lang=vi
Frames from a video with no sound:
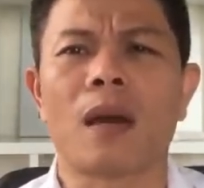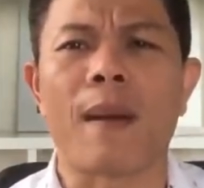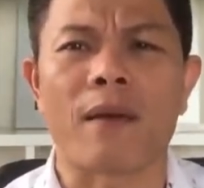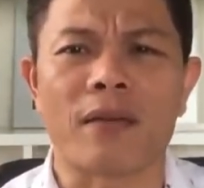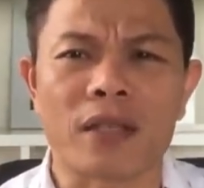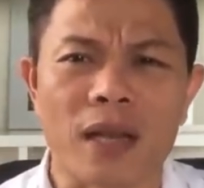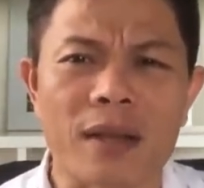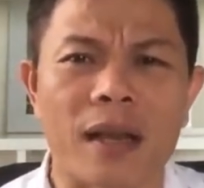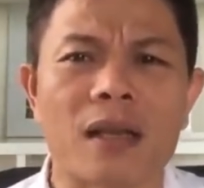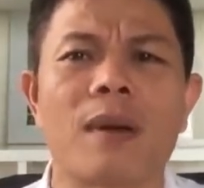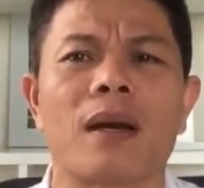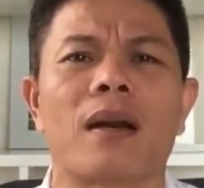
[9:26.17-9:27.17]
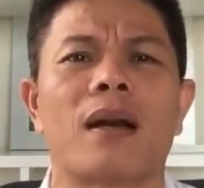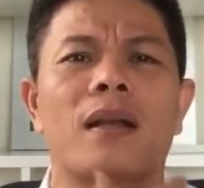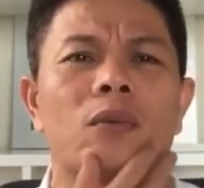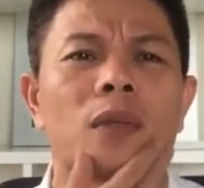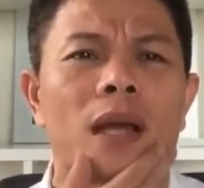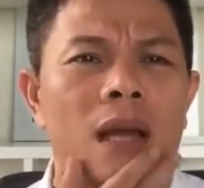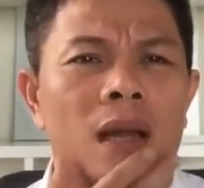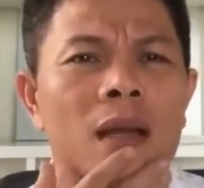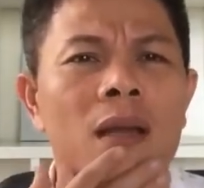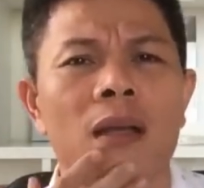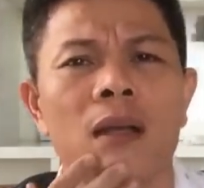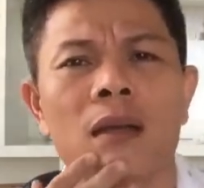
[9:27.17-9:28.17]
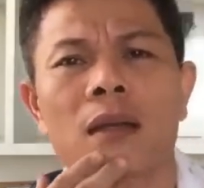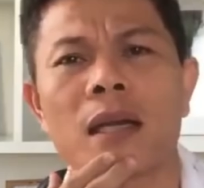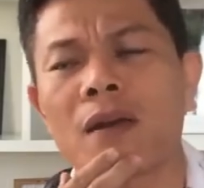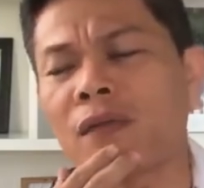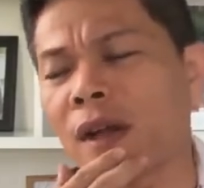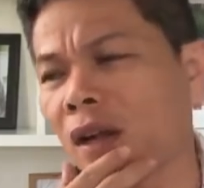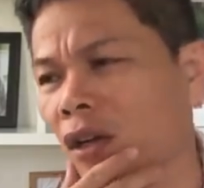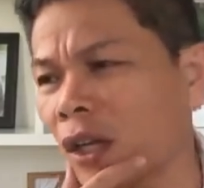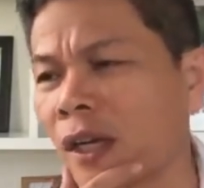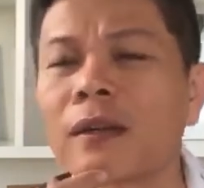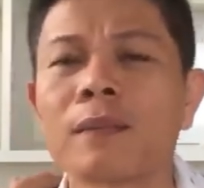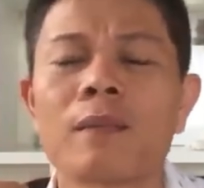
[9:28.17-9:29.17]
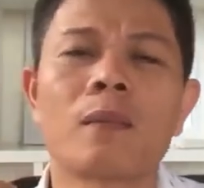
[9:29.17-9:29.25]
các bạn phải xác nhận với mình rằng là chúng ta cần phải có tiền